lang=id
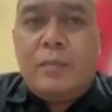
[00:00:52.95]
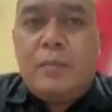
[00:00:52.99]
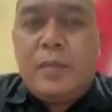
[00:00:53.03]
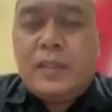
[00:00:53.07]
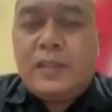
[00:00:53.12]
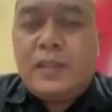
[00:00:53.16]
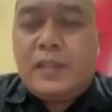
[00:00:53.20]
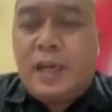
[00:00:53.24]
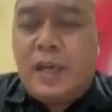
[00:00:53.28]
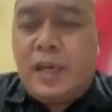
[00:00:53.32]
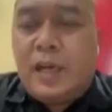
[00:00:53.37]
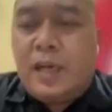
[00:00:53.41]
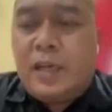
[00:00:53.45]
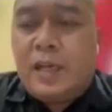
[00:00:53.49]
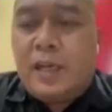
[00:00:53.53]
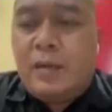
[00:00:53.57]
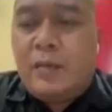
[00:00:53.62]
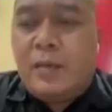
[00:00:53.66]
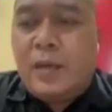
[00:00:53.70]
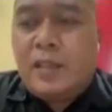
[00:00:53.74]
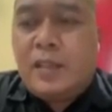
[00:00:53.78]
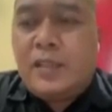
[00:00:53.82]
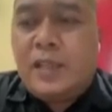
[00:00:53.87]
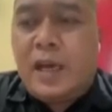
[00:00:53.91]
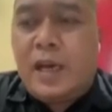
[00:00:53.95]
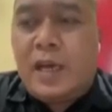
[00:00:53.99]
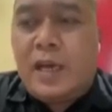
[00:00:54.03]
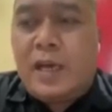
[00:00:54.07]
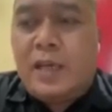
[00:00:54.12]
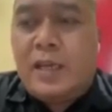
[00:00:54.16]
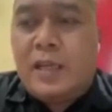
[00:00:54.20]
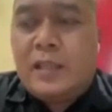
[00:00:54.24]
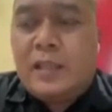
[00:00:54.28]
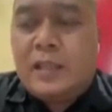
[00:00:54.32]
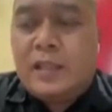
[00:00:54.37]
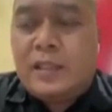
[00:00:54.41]
pasangan yang masih
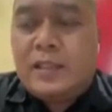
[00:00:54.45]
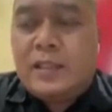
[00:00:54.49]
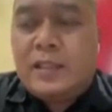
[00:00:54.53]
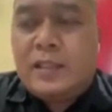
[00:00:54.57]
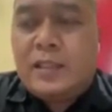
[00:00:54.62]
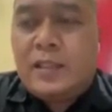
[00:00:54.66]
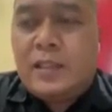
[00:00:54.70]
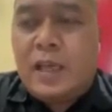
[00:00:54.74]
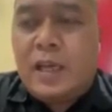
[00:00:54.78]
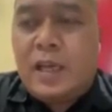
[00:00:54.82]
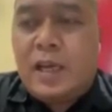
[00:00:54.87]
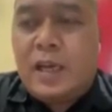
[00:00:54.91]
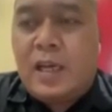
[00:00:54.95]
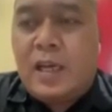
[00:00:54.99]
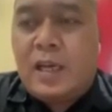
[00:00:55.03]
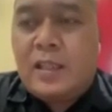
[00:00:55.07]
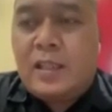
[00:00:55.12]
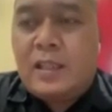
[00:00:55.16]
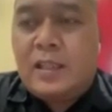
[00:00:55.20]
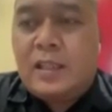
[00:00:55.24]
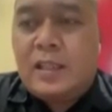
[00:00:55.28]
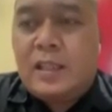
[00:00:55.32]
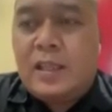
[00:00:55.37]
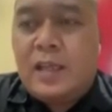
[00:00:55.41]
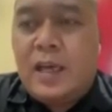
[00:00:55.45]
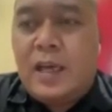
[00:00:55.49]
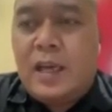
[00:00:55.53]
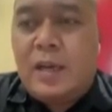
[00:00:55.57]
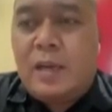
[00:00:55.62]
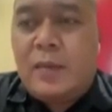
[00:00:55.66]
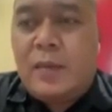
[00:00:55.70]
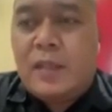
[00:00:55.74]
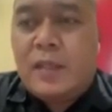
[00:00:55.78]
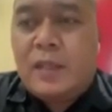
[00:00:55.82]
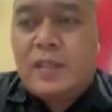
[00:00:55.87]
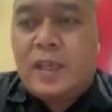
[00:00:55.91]
ada tersisa hanya
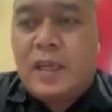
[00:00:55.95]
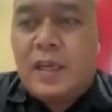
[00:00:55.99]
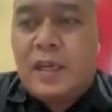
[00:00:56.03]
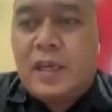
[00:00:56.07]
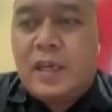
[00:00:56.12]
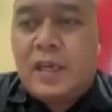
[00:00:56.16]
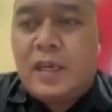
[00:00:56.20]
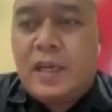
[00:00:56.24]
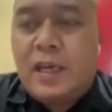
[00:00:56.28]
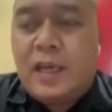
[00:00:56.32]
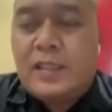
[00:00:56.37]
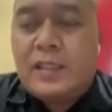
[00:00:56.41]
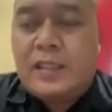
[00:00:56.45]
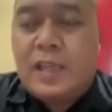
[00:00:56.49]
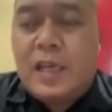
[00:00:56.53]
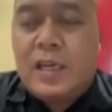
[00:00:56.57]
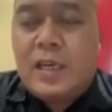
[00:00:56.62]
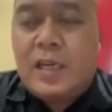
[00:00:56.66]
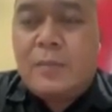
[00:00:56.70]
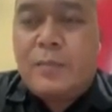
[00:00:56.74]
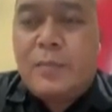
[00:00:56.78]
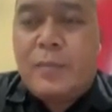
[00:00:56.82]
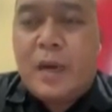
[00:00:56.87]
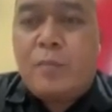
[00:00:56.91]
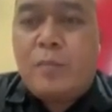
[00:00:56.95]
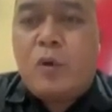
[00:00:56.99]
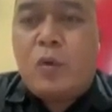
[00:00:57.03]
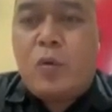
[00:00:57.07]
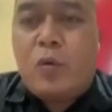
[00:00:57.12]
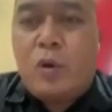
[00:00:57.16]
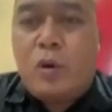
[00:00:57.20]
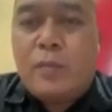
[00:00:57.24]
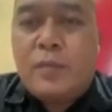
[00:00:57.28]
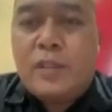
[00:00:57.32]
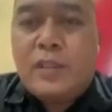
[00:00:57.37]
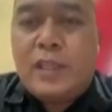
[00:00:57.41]
tinggal pasangan Ganjar dan
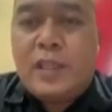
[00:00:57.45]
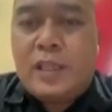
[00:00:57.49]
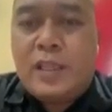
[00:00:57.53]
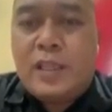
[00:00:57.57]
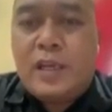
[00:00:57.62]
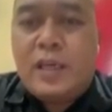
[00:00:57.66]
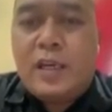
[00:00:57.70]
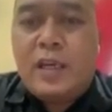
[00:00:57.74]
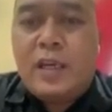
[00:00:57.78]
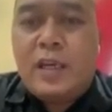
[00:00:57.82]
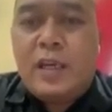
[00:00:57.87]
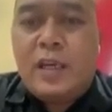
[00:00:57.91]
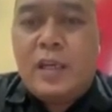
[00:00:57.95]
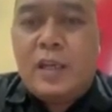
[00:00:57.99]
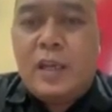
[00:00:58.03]
Prabowo misalnya. Yeah.